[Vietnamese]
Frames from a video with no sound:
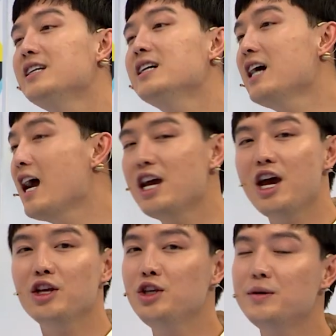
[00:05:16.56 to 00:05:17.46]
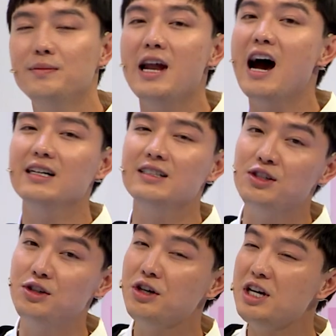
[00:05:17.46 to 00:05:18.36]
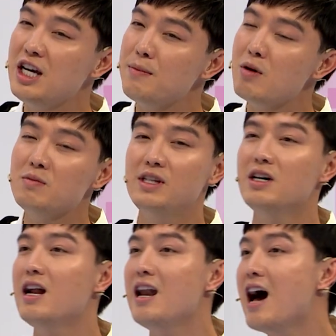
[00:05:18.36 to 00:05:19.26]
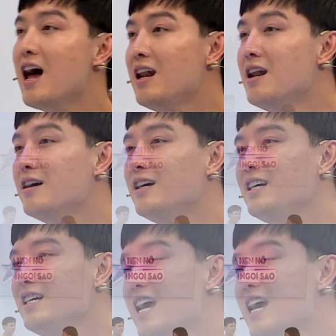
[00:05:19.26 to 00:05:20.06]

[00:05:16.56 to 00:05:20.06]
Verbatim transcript: những ngày hè nhuộm nắng, dưới bóng dừa là lời